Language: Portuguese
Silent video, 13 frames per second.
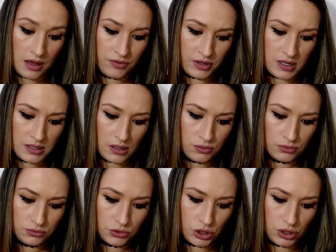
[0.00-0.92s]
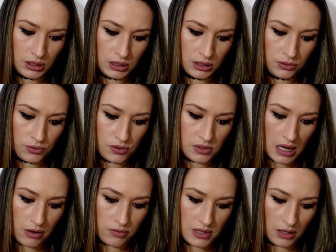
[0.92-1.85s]
Reversão de danos
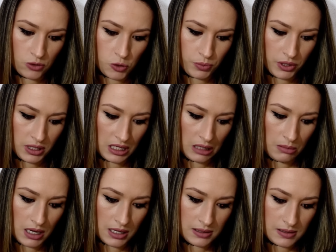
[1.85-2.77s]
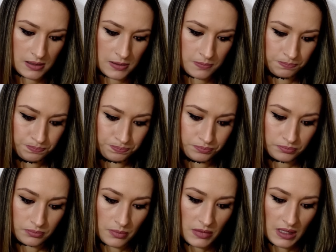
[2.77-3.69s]
causados por químicas,
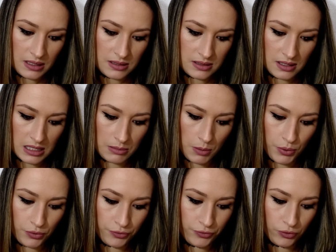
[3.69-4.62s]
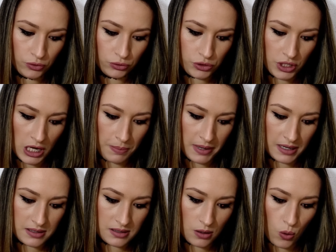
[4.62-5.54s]
sistema profundo de
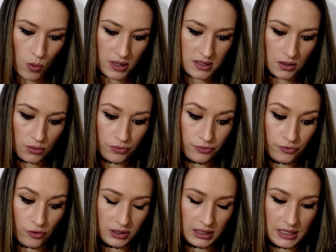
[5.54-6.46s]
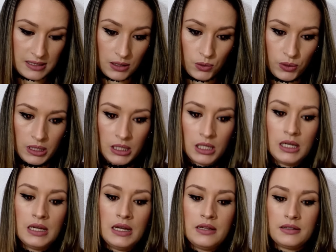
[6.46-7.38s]
reparação com ação fortalecedora,
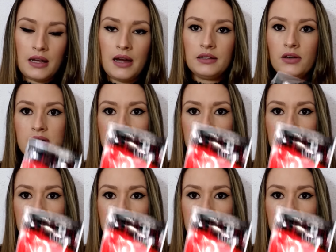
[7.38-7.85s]
tá?